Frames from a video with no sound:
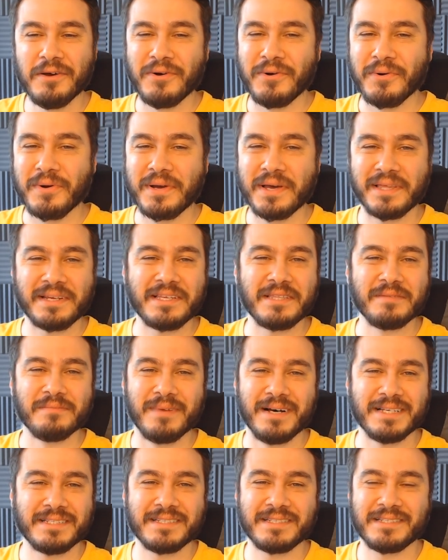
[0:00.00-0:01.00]
o kadar
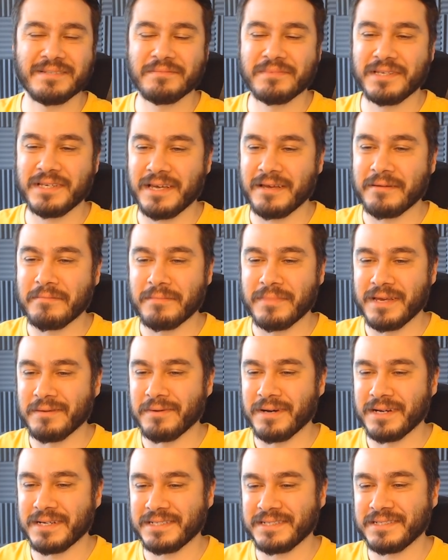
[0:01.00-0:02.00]
idmansızım ki NBA
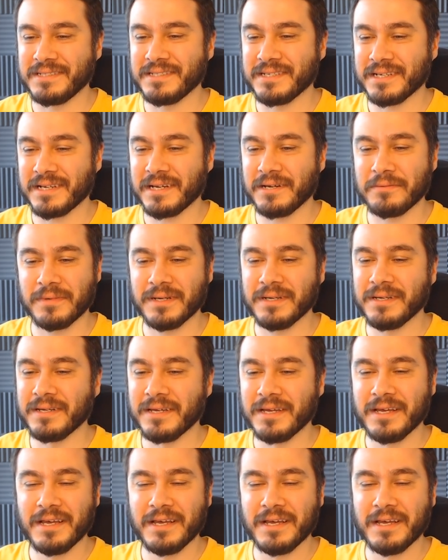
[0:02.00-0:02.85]
başlayacak ama